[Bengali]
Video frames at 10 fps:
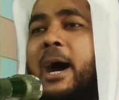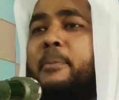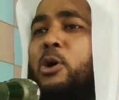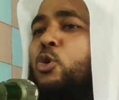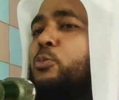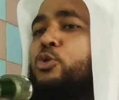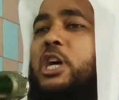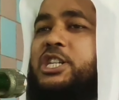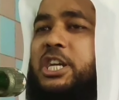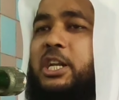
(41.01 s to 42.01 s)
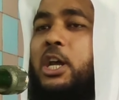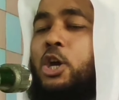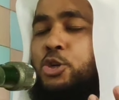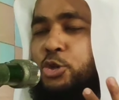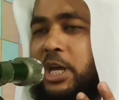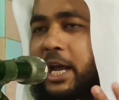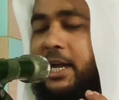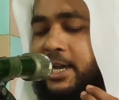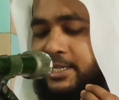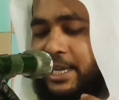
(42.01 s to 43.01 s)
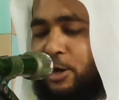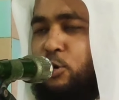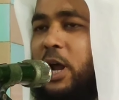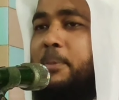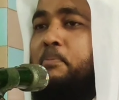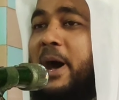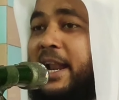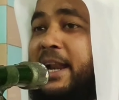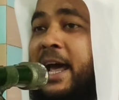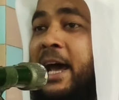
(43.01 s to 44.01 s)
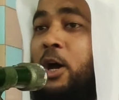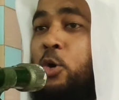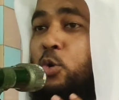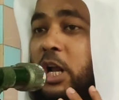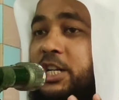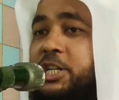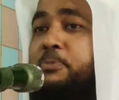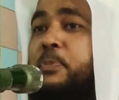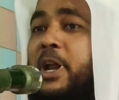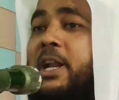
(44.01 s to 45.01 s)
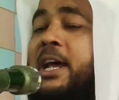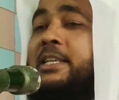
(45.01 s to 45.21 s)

আমরা খুব উদাসীন সুতরাং যারা কোরআন পারেন না কোরআন শিখবেন